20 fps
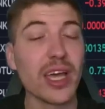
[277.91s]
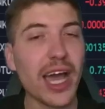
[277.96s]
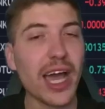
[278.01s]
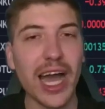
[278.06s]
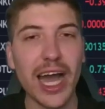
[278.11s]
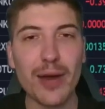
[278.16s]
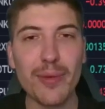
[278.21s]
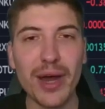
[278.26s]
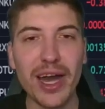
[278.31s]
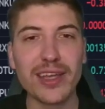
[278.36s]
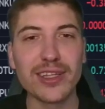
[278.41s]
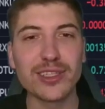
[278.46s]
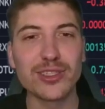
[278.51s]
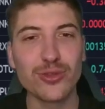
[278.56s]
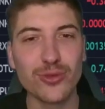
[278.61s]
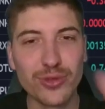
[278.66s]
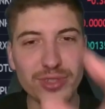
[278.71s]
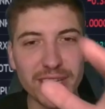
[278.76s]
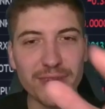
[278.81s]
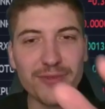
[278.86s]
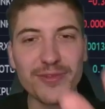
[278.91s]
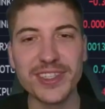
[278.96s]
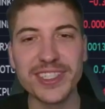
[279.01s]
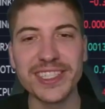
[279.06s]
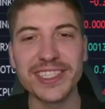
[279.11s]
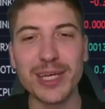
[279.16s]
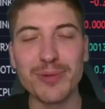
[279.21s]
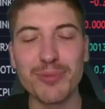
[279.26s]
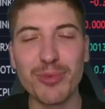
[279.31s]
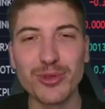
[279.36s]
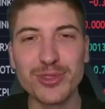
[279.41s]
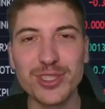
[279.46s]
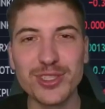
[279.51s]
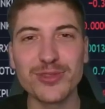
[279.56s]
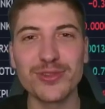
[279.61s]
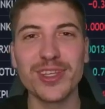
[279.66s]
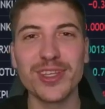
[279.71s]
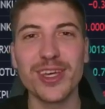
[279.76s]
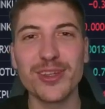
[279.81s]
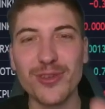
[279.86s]
Aber alles gut, denn wir sind ja
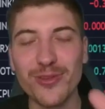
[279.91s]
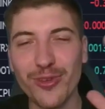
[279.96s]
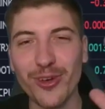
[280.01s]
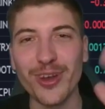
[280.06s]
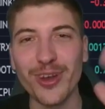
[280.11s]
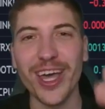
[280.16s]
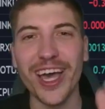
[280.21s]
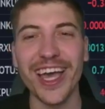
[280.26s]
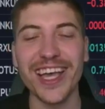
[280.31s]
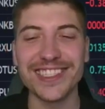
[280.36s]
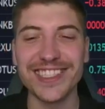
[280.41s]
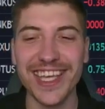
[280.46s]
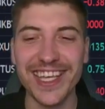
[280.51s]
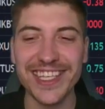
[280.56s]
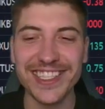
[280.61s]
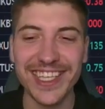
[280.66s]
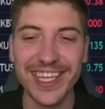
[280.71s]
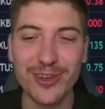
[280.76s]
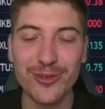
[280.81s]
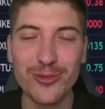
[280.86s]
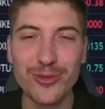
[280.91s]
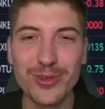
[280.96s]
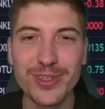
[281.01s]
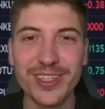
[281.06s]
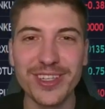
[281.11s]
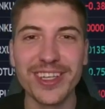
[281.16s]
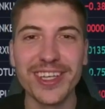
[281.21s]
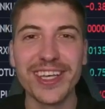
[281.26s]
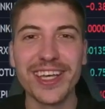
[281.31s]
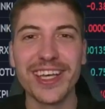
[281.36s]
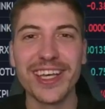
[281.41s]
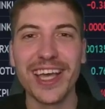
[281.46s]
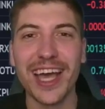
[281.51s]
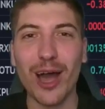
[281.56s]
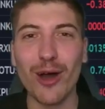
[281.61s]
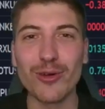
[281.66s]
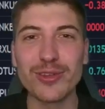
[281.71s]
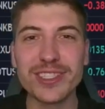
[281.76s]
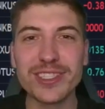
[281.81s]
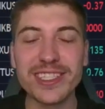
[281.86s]
positioniert und von daher sehr, sehr gute
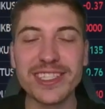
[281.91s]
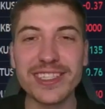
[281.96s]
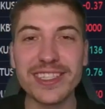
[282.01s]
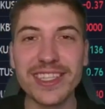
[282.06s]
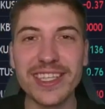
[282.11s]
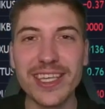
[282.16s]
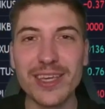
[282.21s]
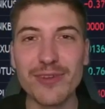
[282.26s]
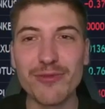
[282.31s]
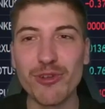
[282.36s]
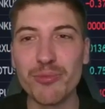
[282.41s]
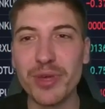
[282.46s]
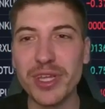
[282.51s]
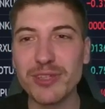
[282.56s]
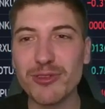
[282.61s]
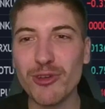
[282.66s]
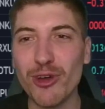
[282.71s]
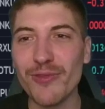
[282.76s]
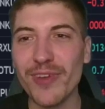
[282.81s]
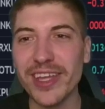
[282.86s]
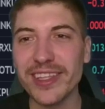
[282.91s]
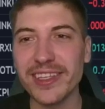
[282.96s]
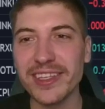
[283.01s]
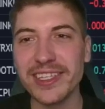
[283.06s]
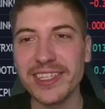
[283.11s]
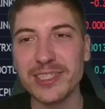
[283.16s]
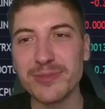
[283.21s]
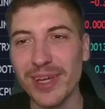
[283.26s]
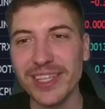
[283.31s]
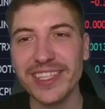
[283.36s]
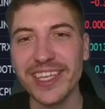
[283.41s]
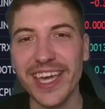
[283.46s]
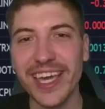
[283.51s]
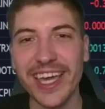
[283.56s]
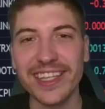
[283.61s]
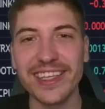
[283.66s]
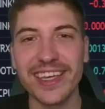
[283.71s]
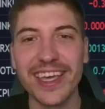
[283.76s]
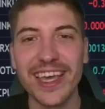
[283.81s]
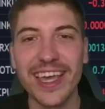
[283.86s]
Aussichten hier für Bitcoin weiterhin. Ich mache
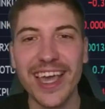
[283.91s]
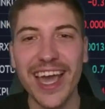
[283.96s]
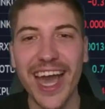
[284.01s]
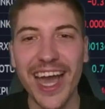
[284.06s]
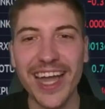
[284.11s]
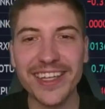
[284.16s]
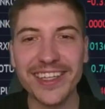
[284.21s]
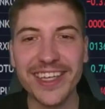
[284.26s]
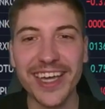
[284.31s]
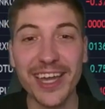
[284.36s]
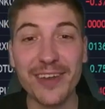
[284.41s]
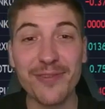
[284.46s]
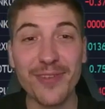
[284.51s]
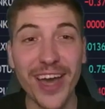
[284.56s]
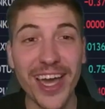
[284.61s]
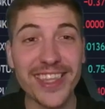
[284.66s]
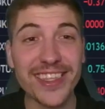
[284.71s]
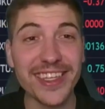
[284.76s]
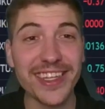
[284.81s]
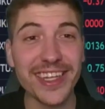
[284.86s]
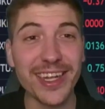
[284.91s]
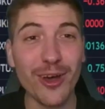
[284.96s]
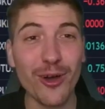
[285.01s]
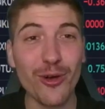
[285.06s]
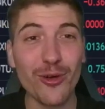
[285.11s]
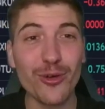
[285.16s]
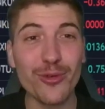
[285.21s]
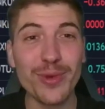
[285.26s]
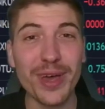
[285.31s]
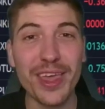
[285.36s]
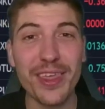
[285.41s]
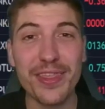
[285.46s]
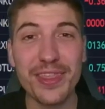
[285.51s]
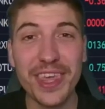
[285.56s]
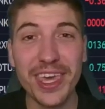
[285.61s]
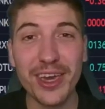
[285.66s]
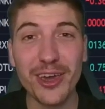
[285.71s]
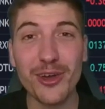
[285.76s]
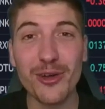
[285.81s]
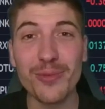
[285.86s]
direkt Uncut weiter, denn auch über
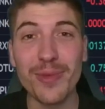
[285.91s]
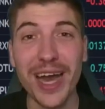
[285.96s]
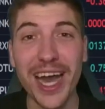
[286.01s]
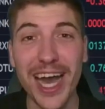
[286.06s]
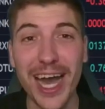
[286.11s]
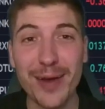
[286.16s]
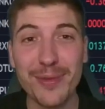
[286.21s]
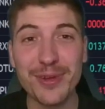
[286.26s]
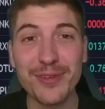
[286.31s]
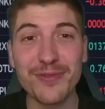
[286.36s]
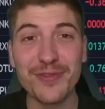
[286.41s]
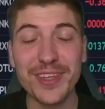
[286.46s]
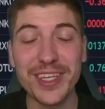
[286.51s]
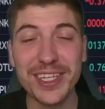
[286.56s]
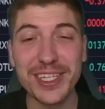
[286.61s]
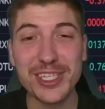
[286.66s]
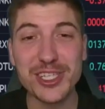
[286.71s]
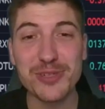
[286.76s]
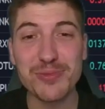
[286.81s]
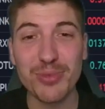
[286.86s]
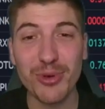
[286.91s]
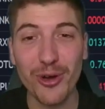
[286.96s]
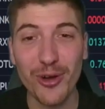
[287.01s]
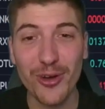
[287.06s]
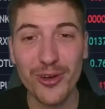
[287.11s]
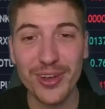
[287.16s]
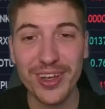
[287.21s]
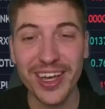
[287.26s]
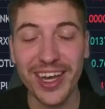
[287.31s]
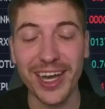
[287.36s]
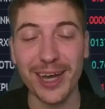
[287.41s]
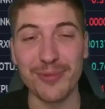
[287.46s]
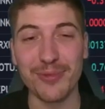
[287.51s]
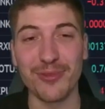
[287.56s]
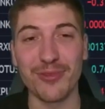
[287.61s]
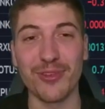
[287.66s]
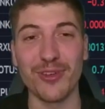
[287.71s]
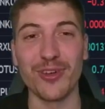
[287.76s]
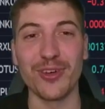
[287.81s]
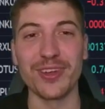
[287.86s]
Ethereum haben wir gesprochen gehabt,
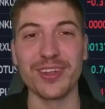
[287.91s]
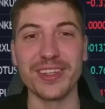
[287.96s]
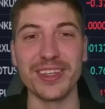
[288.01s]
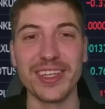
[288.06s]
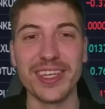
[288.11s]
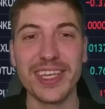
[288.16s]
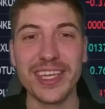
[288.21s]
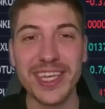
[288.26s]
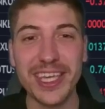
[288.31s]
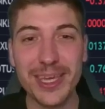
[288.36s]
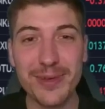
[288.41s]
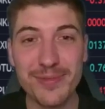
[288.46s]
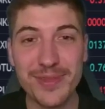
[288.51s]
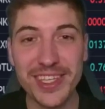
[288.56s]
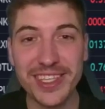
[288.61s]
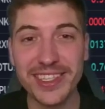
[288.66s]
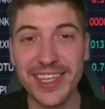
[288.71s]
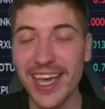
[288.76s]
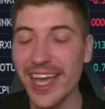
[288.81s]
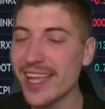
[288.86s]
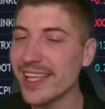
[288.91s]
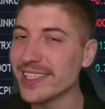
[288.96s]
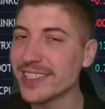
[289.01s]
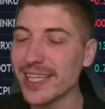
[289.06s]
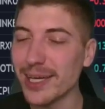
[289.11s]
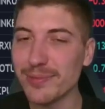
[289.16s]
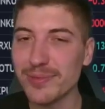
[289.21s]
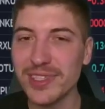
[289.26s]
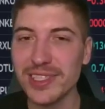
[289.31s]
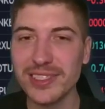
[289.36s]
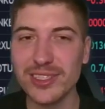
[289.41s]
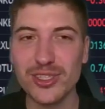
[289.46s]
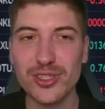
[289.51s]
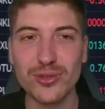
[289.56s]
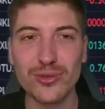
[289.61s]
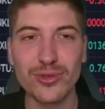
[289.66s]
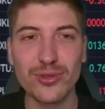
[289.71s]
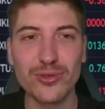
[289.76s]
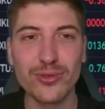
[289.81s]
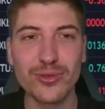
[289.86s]
Freunde im Detail. Ich habe diese
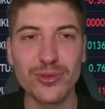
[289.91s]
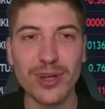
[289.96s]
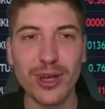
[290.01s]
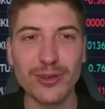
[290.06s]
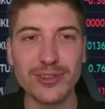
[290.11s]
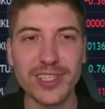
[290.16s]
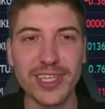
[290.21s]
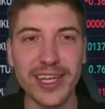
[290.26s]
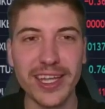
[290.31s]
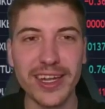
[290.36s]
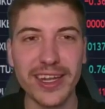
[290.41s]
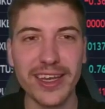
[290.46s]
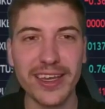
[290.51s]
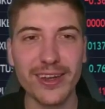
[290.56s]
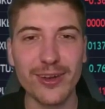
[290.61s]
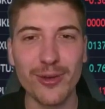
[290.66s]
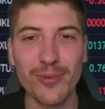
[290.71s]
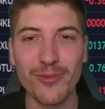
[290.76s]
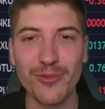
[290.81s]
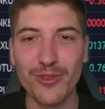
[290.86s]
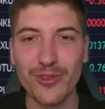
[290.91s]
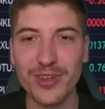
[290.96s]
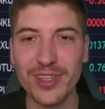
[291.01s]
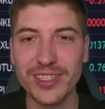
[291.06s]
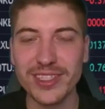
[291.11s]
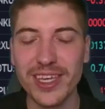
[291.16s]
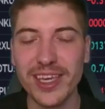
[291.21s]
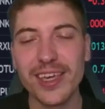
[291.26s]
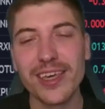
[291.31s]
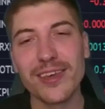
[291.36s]
Strukturen auseinandergenommen für dich.